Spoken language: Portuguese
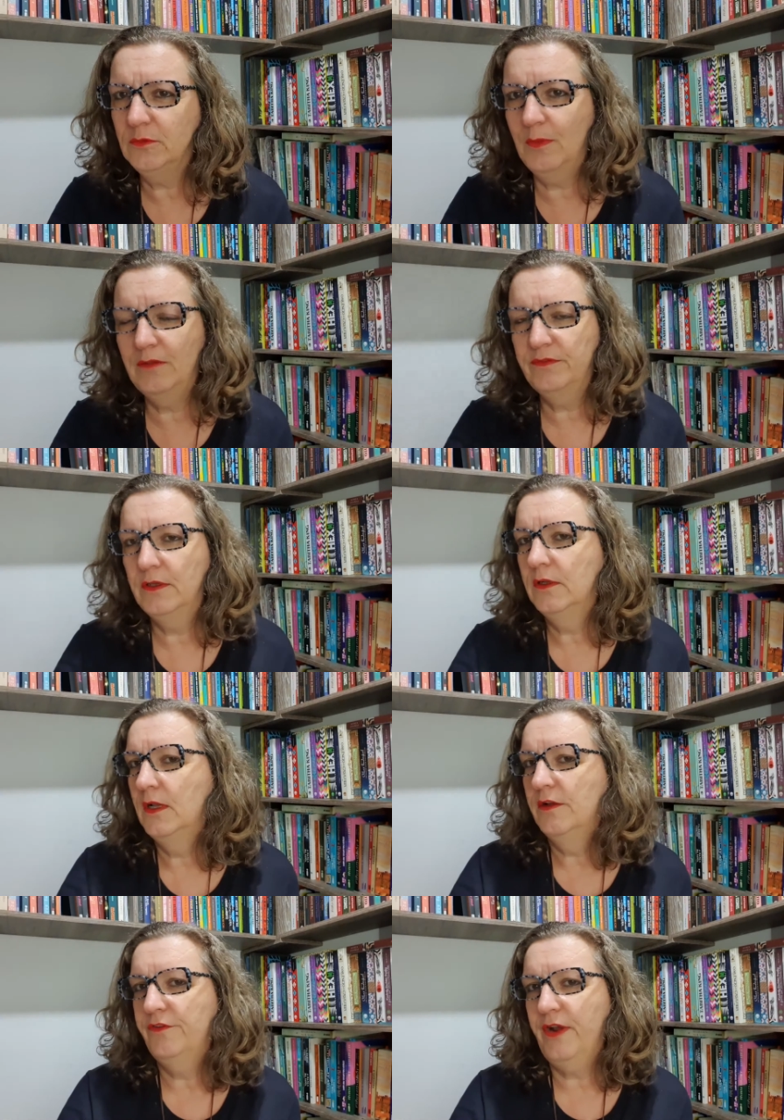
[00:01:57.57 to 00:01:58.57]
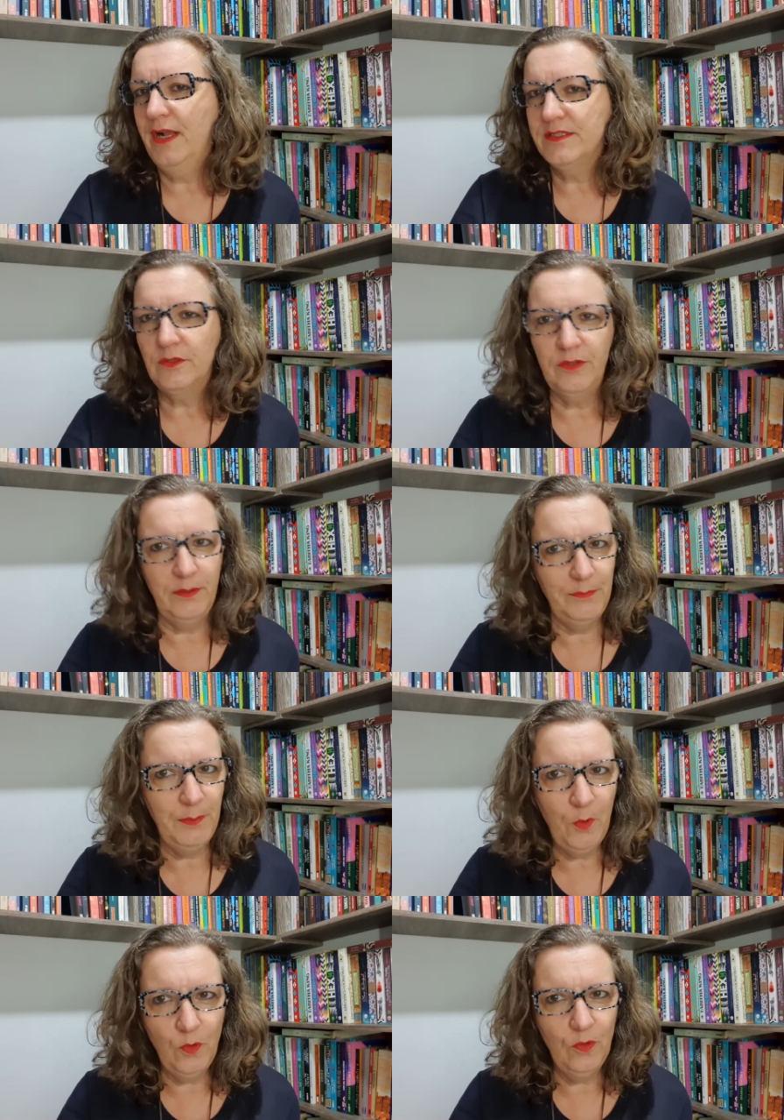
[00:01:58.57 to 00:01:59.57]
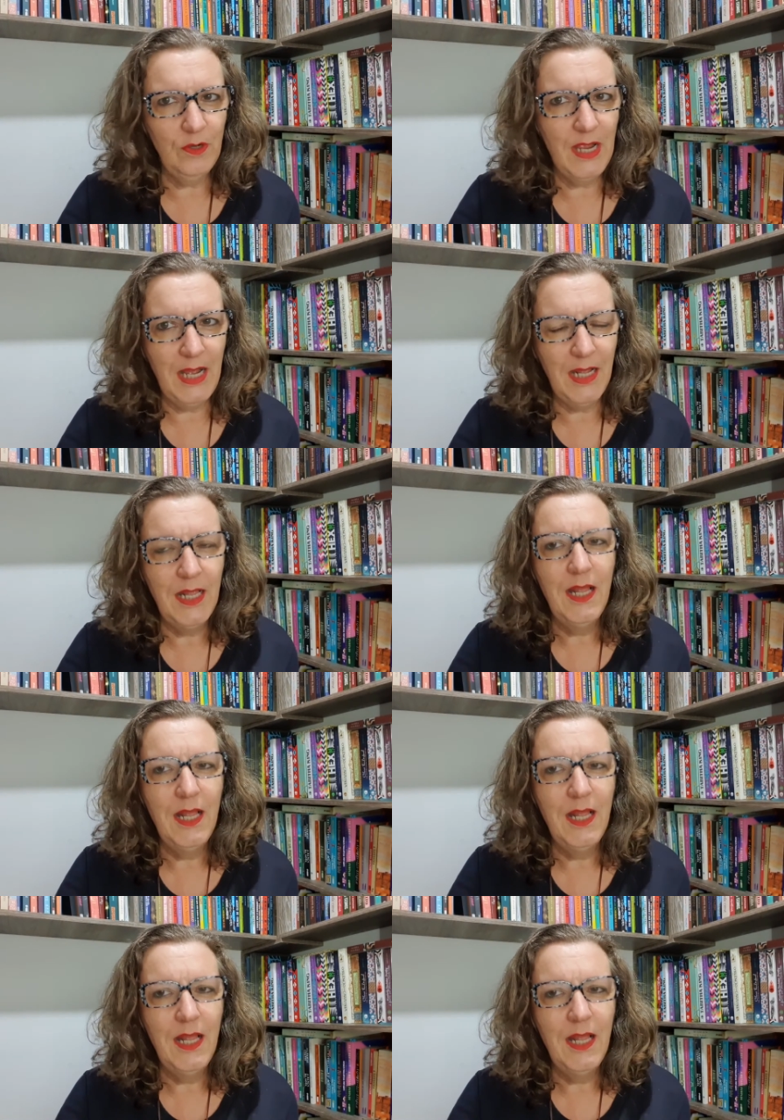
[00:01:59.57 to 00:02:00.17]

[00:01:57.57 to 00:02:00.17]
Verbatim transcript: uma frase, agora me colocar.